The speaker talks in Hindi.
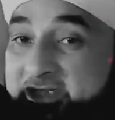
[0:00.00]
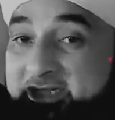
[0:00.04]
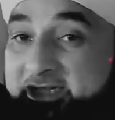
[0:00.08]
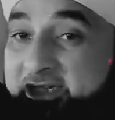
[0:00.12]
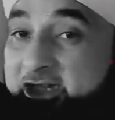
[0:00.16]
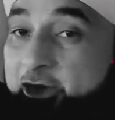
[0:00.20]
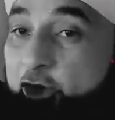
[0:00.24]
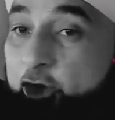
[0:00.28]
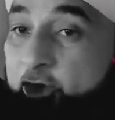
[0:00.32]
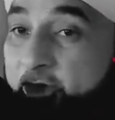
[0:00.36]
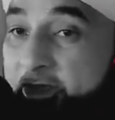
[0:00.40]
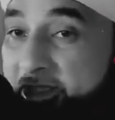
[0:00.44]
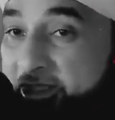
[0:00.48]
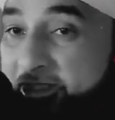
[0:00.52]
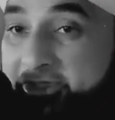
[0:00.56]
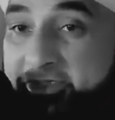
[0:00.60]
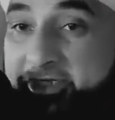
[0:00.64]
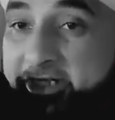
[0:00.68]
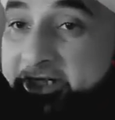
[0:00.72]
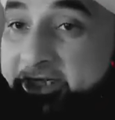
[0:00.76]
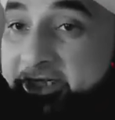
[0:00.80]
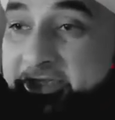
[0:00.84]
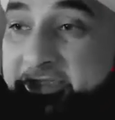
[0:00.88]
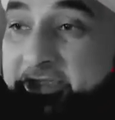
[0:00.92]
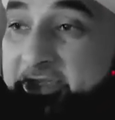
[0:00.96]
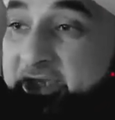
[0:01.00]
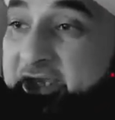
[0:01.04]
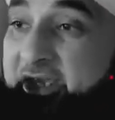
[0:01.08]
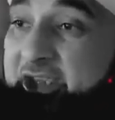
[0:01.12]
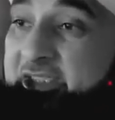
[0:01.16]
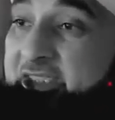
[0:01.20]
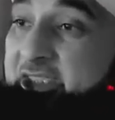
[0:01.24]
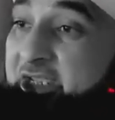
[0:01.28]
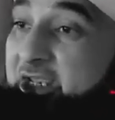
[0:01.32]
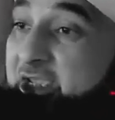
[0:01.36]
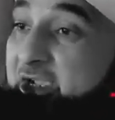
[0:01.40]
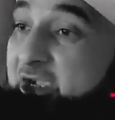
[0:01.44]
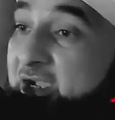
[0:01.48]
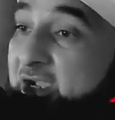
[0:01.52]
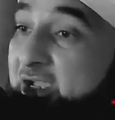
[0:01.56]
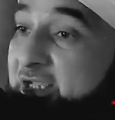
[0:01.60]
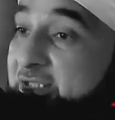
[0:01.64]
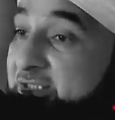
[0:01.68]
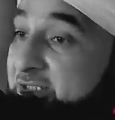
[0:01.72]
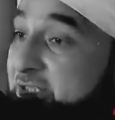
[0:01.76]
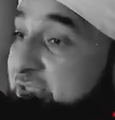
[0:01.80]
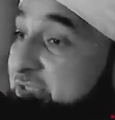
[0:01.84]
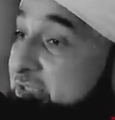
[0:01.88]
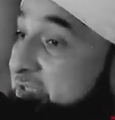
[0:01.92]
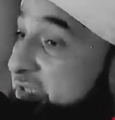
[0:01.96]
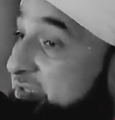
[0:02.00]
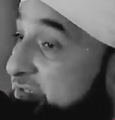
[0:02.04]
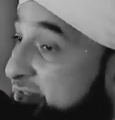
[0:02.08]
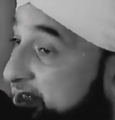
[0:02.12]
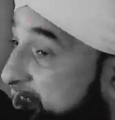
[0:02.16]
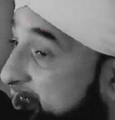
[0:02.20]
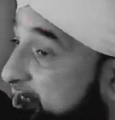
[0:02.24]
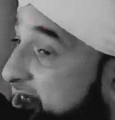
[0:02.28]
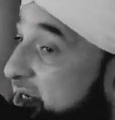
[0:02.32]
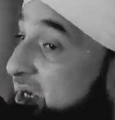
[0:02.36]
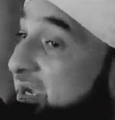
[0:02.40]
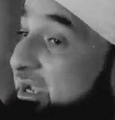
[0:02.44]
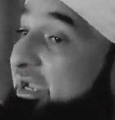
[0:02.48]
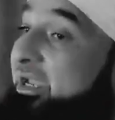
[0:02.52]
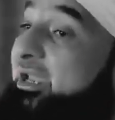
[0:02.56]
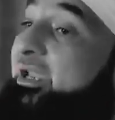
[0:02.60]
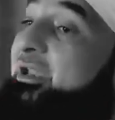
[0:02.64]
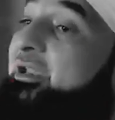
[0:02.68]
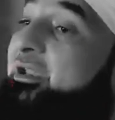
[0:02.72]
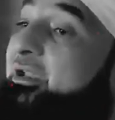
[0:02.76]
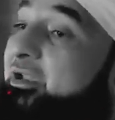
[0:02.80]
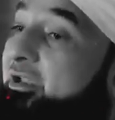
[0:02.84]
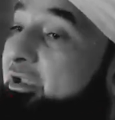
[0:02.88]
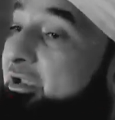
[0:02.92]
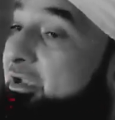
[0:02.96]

डर गया और डरते डरते कहने लगा हजरत ये सिरका है